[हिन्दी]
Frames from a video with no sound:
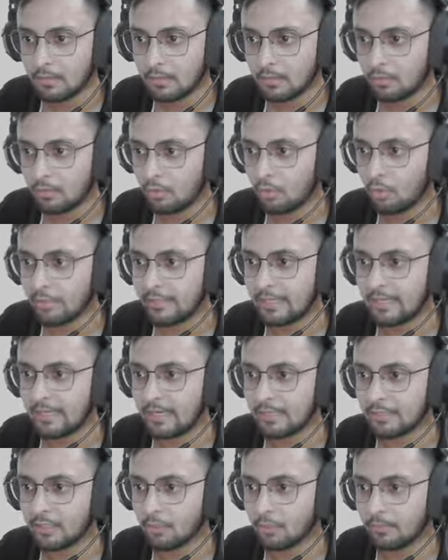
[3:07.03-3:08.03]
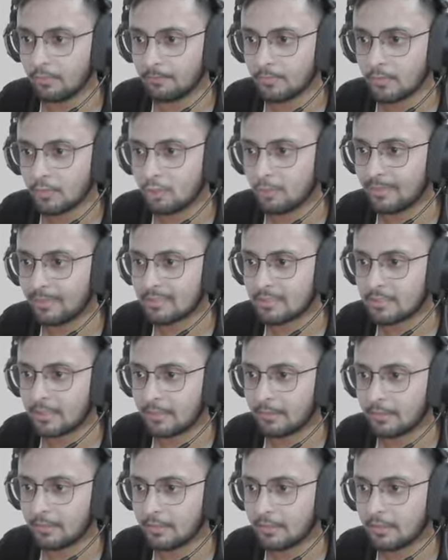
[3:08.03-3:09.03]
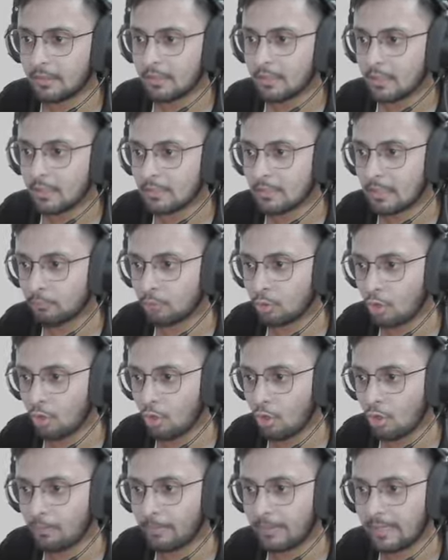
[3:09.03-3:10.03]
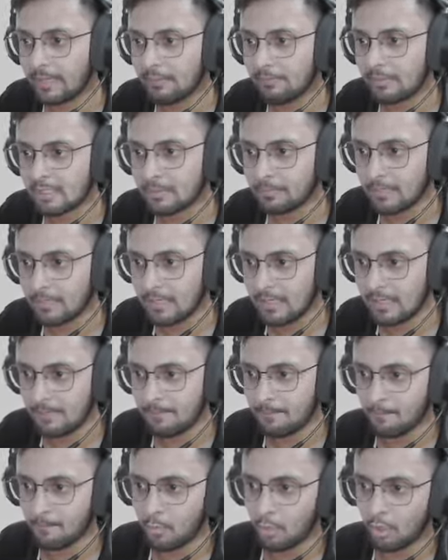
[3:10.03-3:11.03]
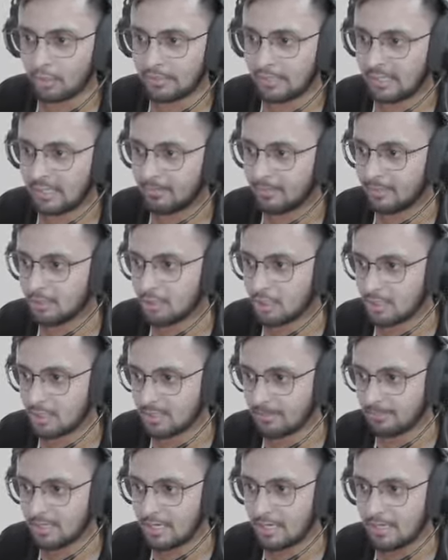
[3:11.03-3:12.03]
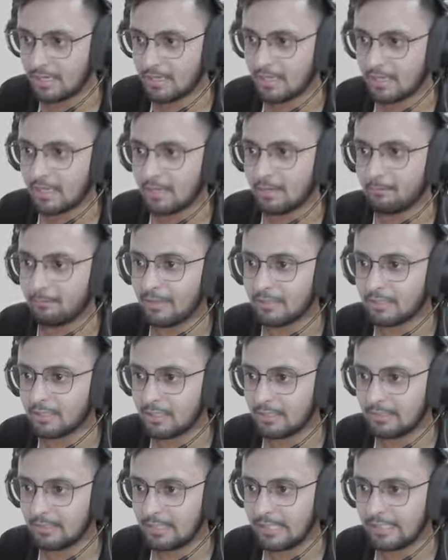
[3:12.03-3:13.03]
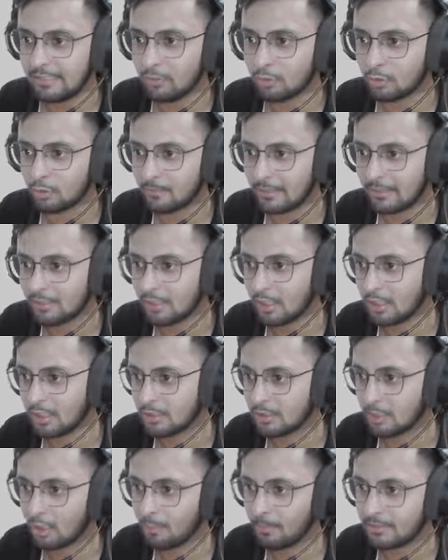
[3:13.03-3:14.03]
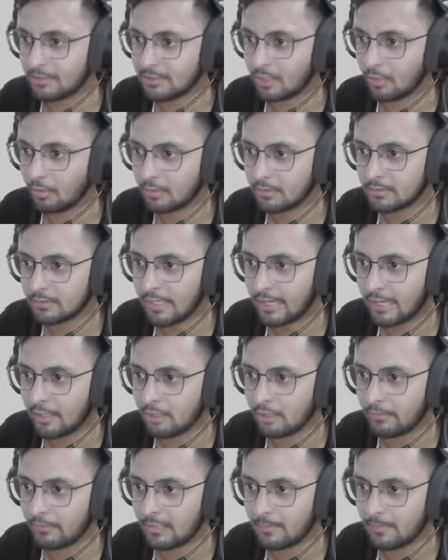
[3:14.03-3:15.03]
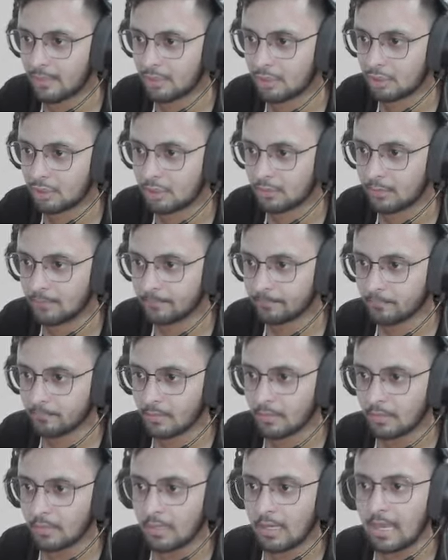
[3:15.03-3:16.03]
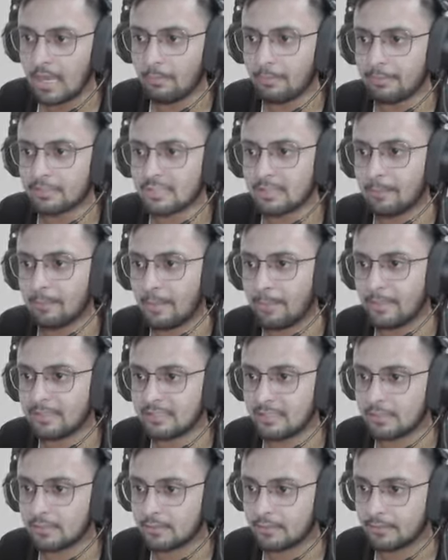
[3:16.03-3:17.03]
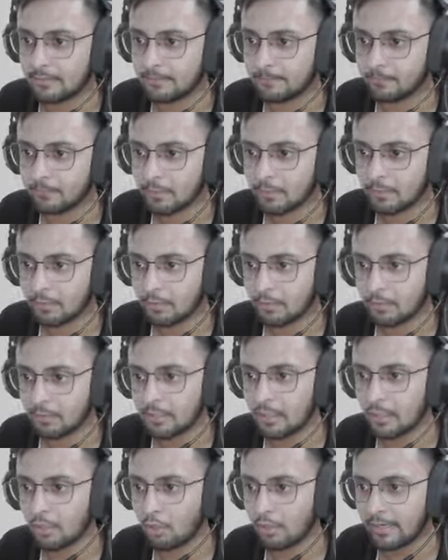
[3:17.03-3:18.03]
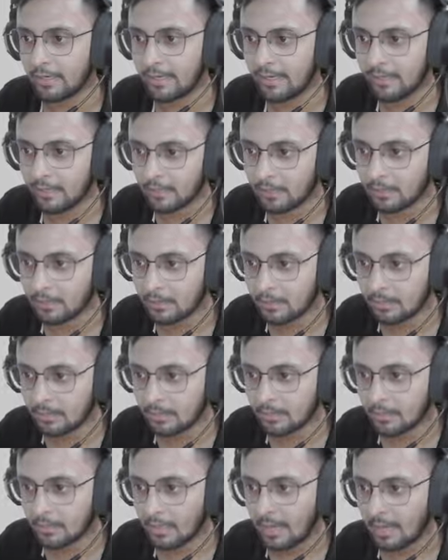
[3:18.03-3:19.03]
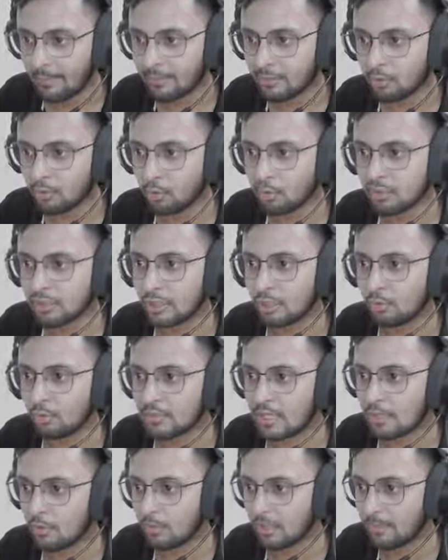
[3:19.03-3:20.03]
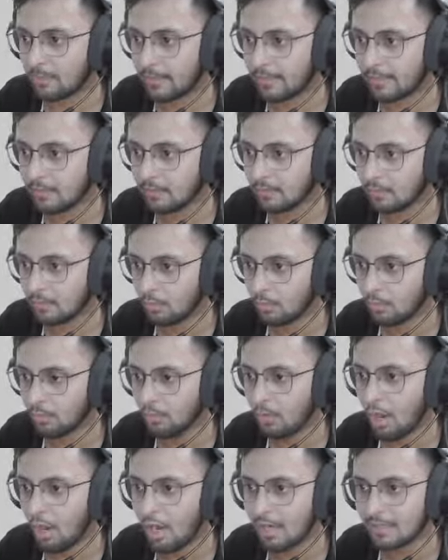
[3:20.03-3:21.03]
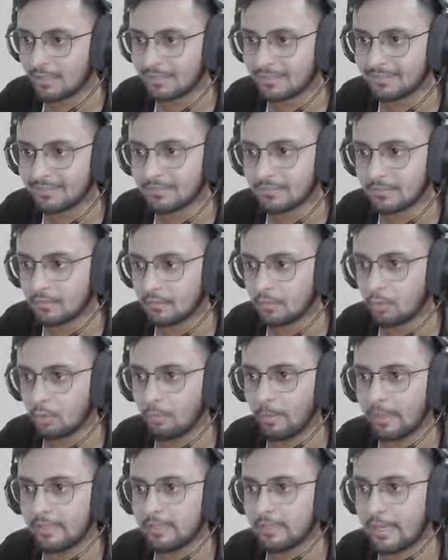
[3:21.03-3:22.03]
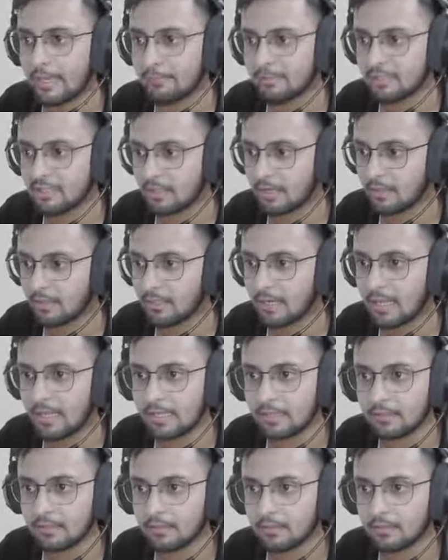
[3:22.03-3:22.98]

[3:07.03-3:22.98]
तो ये रहा देखो क्यों बच्चे जब दो लोग बड़े बीच में बोलते नहीं बच्चे समझे बच्चे नहीं हो तुम अच्छे चलो मर जाओ थैंक यू वेरी मच अब इसके पापा से लड़ते हैं ये कौन है अबे तू चिलगुजा कौन है भाई वॉट तो भाई डैमेज लगा दे रहा है